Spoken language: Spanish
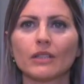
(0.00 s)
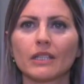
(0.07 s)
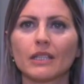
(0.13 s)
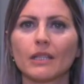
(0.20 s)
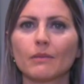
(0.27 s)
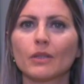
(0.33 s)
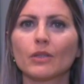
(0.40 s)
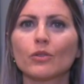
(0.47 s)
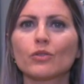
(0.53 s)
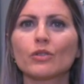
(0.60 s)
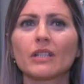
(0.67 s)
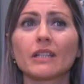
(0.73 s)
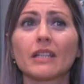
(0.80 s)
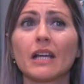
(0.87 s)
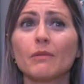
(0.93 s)
El tratamiento
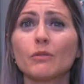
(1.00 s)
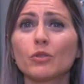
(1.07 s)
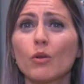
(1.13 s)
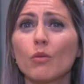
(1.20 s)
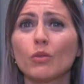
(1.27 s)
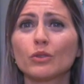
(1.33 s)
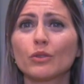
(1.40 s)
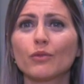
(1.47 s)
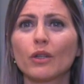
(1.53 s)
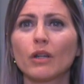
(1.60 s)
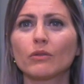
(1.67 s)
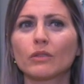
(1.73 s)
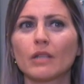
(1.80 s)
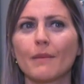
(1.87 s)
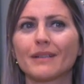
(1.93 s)
es, digamos, como si
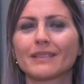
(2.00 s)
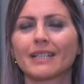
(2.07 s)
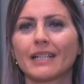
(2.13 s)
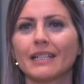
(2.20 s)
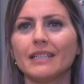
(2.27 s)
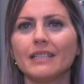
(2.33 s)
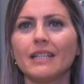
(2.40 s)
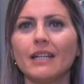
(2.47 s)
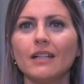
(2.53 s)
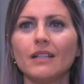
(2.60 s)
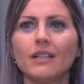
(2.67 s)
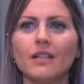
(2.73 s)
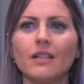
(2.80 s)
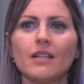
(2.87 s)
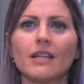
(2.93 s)
fuera una mascarilla,
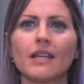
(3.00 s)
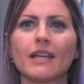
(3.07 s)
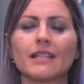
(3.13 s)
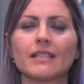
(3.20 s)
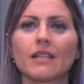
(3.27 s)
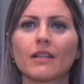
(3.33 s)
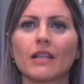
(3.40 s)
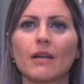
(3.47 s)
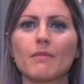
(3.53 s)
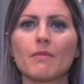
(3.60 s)
eh, que de la